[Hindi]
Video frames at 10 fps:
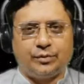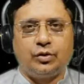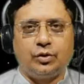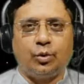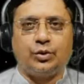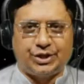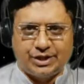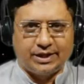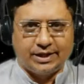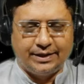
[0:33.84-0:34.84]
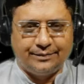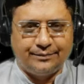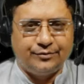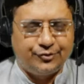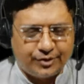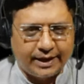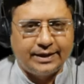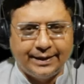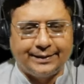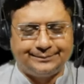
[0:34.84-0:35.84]
कोशिशें करी ट्राई
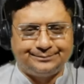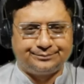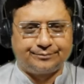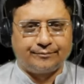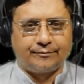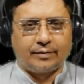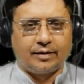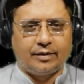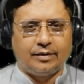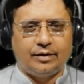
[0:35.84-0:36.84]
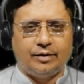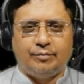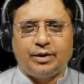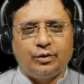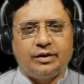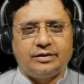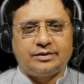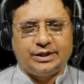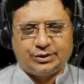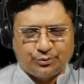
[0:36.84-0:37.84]
किया बिल्कुल
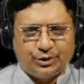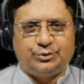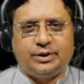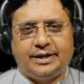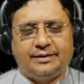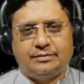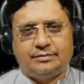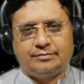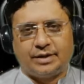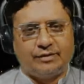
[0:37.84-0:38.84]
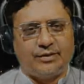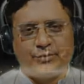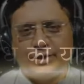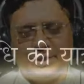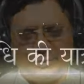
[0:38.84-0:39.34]
ये स्टोरी जो है भगवान बुद्ध